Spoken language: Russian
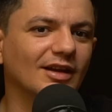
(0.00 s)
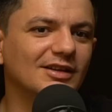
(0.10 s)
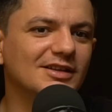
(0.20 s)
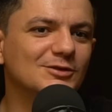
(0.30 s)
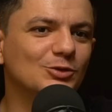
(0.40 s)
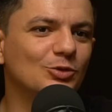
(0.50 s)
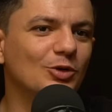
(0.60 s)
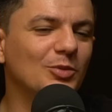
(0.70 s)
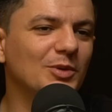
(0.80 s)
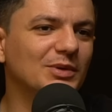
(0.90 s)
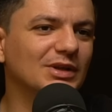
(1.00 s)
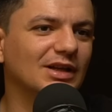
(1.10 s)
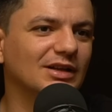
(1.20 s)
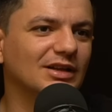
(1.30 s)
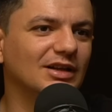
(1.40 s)
есть другой момент,
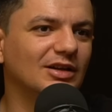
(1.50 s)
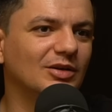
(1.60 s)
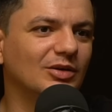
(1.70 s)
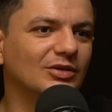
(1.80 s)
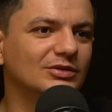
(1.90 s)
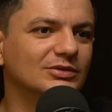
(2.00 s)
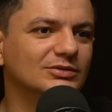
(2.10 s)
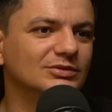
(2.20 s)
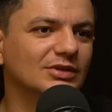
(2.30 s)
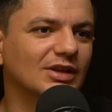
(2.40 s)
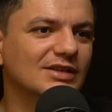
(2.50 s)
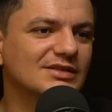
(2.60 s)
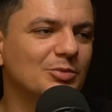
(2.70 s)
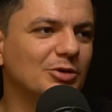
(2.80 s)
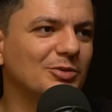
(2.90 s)
когда э, на
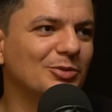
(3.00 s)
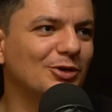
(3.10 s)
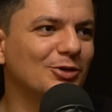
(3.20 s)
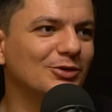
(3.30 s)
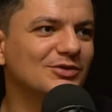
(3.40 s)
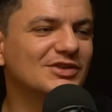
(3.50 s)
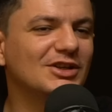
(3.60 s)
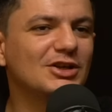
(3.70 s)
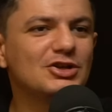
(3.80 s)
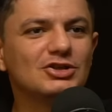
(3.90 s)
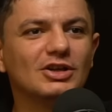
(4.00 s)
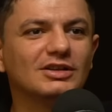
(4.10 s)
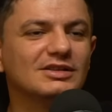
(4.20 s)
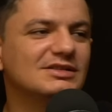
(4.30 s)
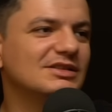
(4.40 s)
Западе проходят встречи
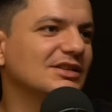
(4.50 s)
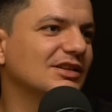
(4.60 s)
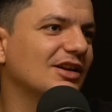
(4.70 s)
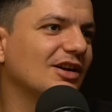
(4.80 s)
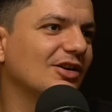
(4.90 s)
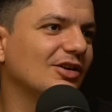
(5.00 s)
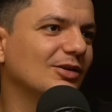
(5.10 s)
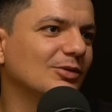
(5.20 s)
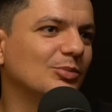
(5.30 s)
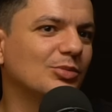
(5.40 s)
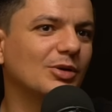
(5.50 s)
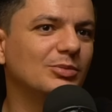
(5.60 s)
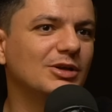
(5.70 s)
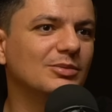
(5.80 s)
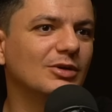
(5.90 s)
относительно
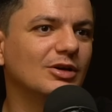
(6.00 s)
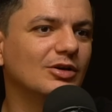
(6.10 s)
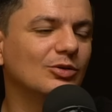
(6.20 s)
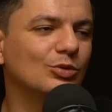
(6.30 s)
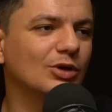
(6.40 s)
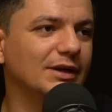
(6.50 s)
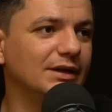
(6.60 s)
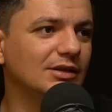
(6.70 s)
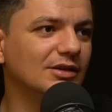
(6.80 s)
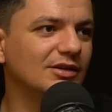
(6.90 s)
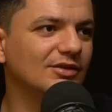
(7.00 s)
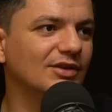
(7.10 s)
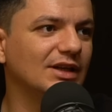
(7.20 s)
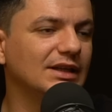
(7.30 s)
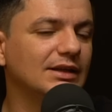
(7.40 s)
проблемы Украины и
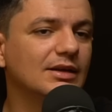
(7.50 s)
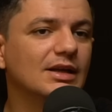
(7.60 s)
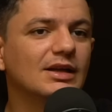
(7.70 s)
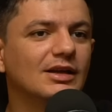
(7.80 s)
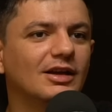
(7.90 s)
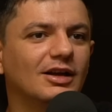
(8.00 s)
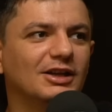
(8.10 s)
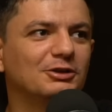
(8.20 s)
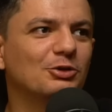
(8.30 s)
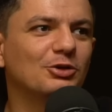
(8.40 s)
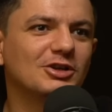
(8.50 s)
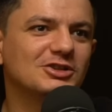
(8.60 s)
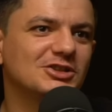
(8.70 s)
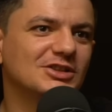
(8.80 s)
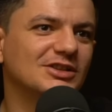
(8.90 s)
войны, э, то
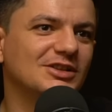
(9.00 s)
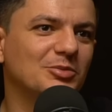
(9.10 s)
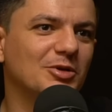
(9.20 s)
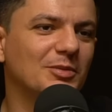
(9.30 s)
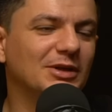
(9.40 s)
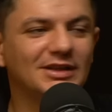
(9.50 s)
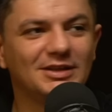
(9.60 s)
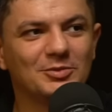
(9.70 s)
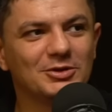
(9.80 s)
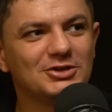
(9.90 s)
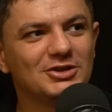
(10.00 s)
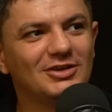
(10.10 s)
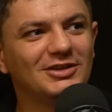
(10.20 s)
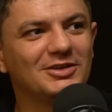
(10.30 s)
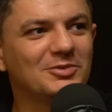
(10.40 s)
наши дипломаты не
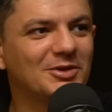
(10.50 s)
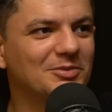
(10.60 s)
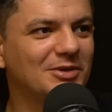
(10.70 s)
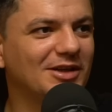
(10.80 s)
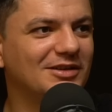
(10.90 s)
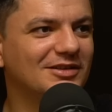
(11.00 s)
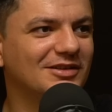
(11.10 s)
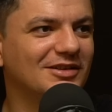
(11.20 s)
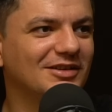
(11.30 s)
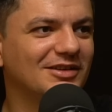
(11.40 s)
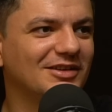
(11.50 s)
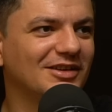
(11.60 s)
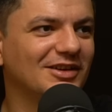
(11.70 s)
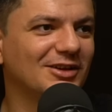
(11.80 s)
посещают эти мероприятия. Угу.